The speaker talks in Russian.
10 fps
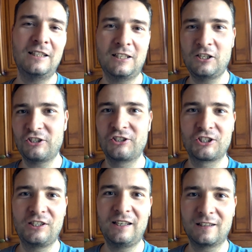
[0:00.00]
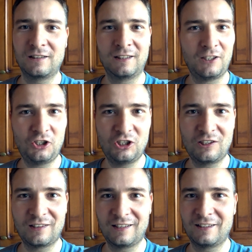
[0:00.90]
Это, конечно же, не
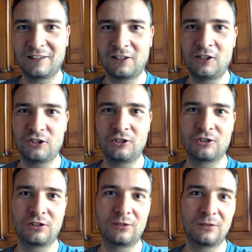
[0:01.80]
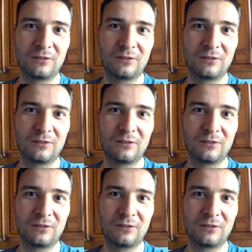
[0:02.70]
экологично, это, конечно же,